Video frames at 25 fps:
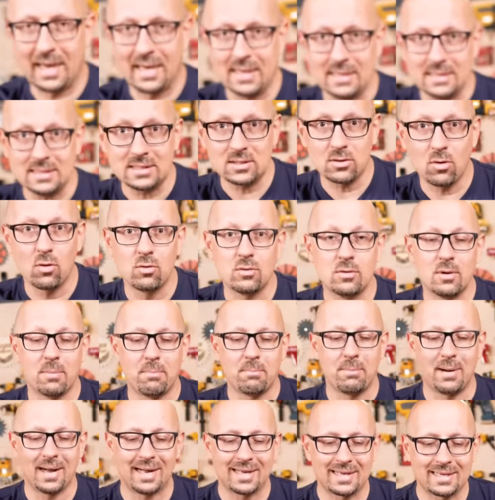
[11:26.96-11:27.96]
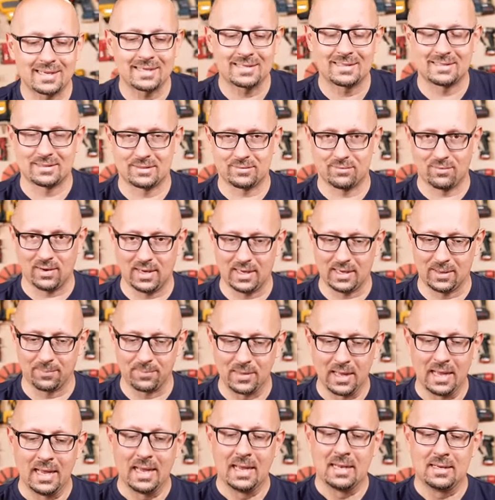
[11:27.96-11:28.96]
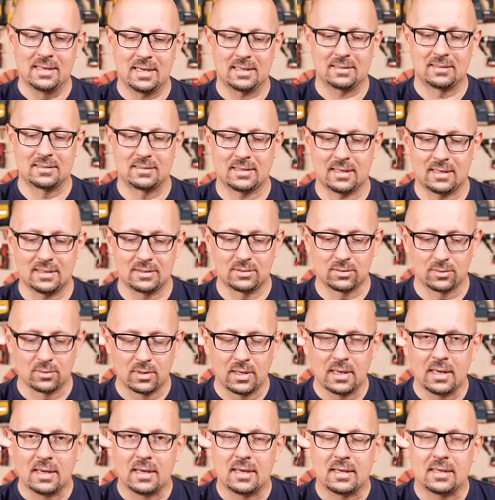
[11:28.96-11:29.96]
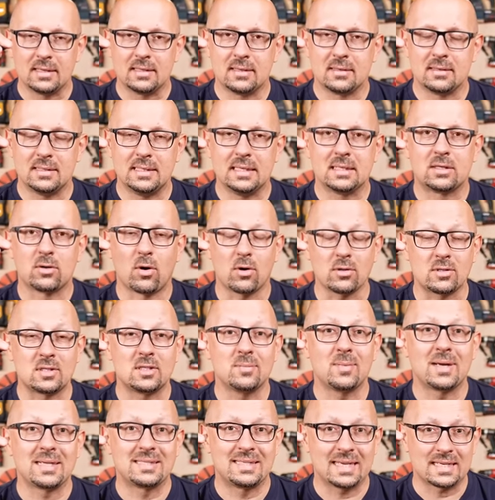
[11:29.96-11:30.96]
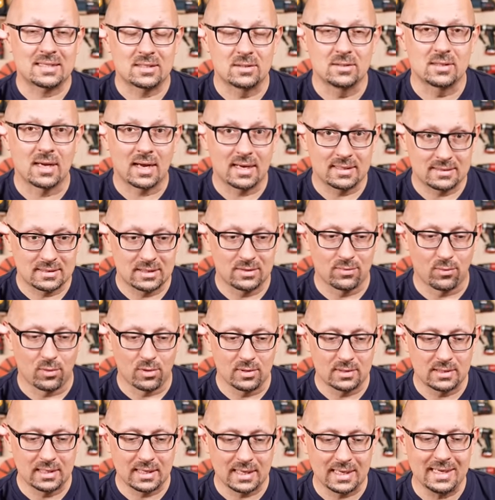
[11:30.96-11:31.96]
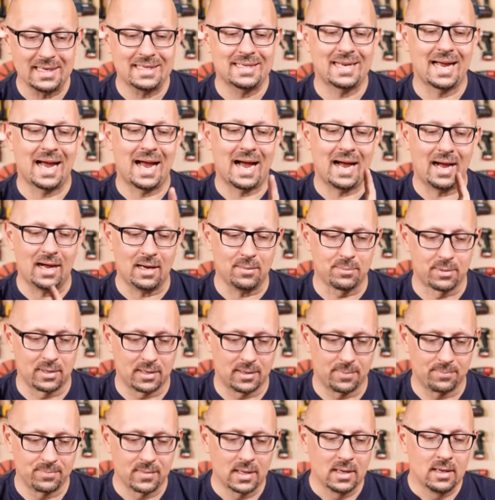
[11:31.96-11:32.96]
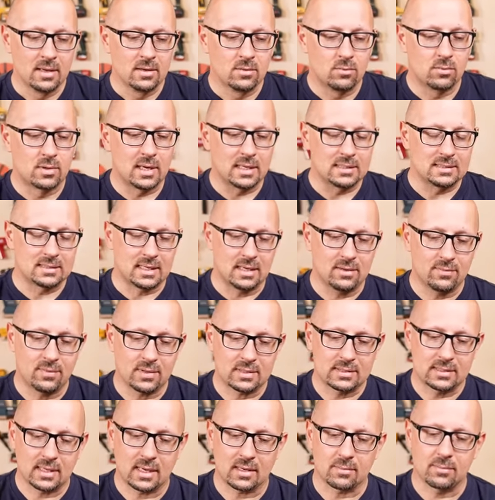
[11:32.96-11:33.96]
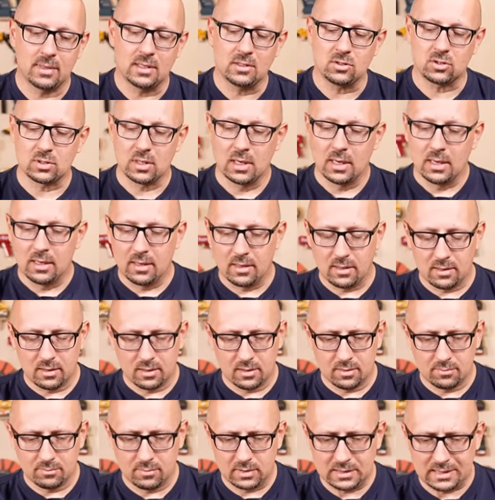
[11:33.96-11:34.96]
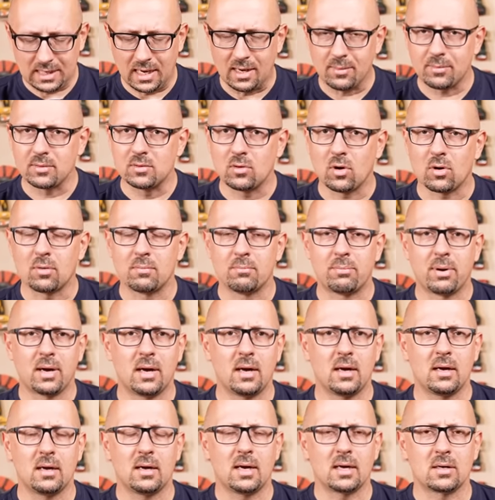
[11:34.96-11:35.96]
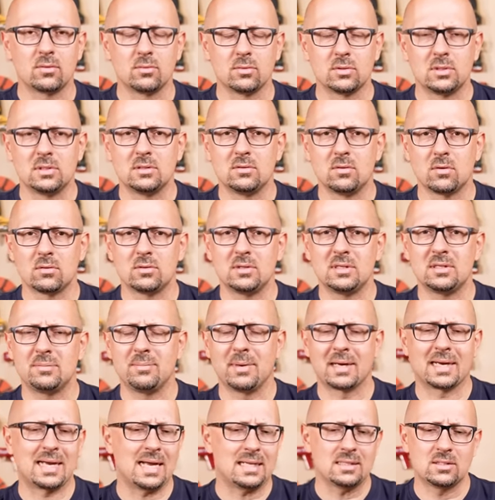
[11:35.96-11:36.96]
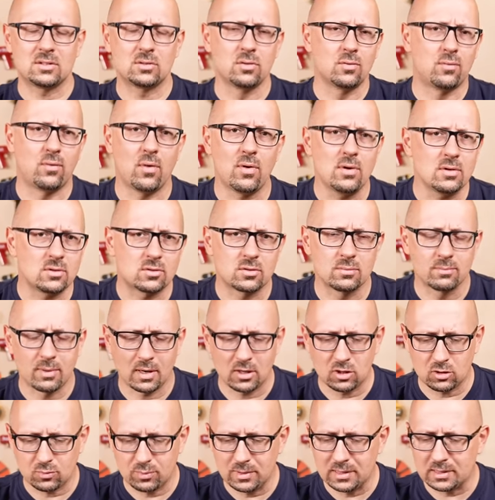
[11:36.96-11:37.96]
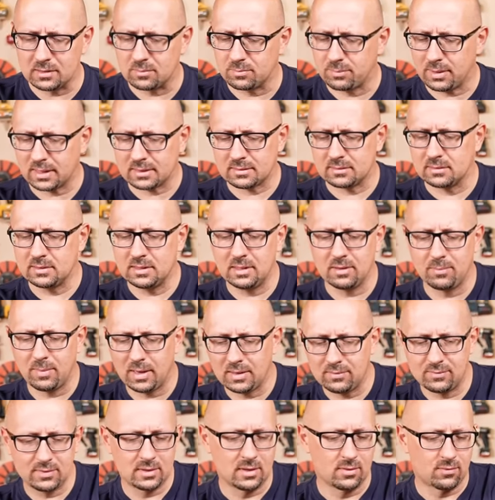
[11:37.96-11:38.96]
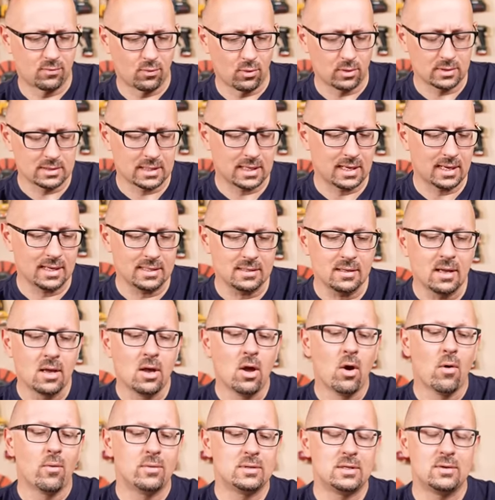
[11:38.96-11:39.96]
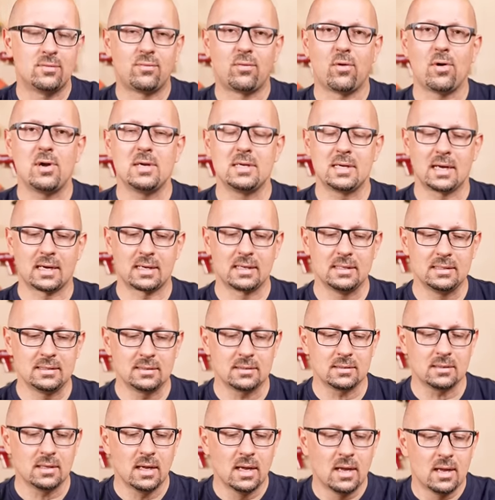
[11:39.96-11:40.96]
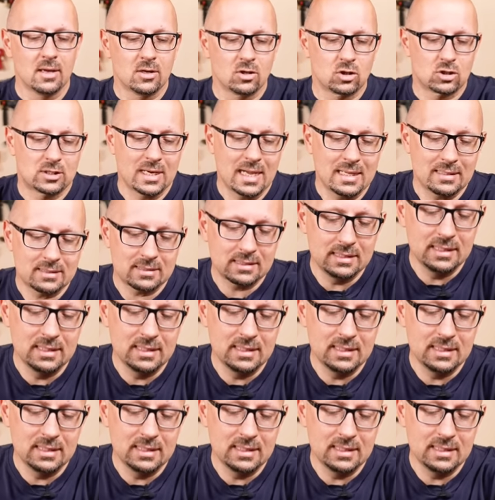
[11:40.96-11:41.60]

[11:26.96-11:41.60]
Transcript: 1 und Bank 2. Das ist also äh, hier trotzdem ein 36 Volt Gerät, aber du kannst einfach sagen, Mensch, ähm, ich habe noch ein paar Akkus, die sind noch nicht mehr ganz so voll zum Beispiel, dann packst du die hier meinetwegen hier vorne rein und die vollen nach hinten, stellst